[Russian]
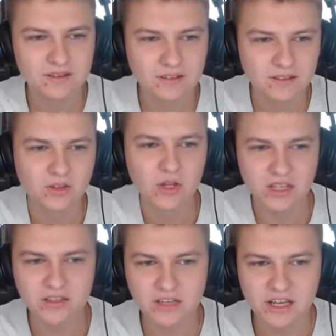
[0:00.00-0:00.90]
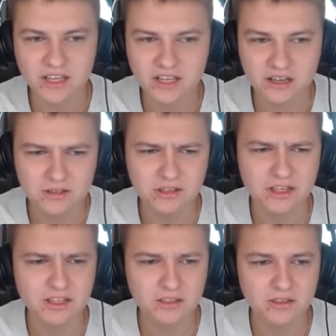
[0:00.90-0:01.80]
Но ну, это как-никак,
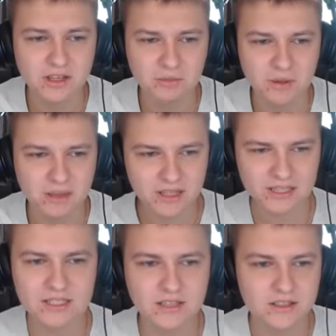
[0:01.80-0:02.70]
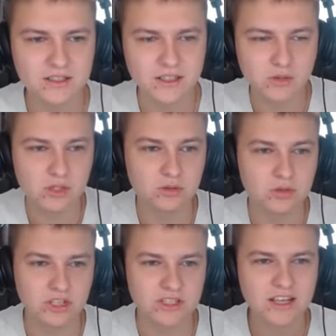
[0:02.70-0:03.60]
все-таки три победы осталось. Это уже тут
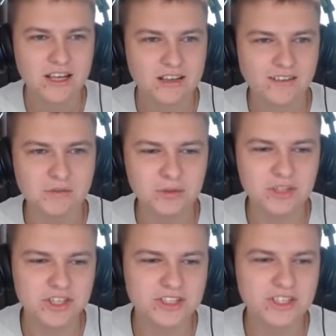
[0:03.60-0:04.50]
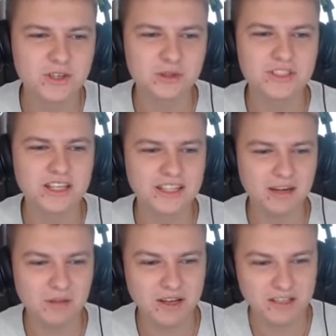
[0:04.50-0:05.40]
сейчас... Вам тут сейчас надерут зад
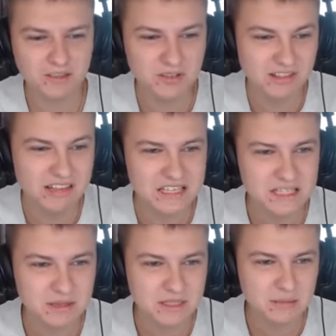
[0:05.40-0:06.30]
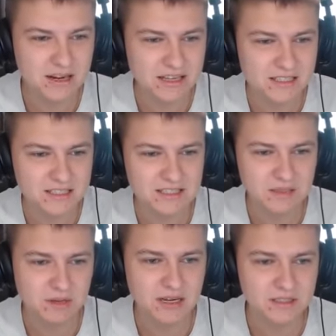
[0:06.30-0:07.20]
нормально. Так что давайте, со собрались.
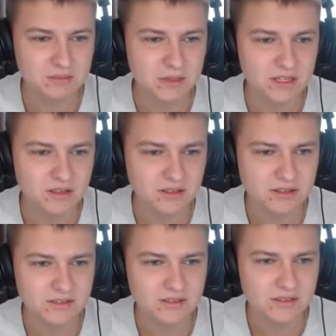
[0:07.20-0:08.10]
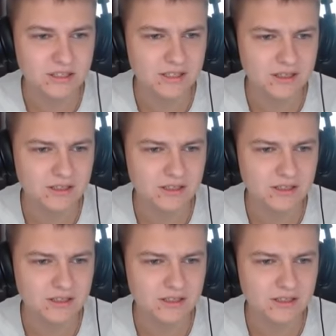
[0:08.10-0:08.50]
Собрались, блин. Не... Ну, про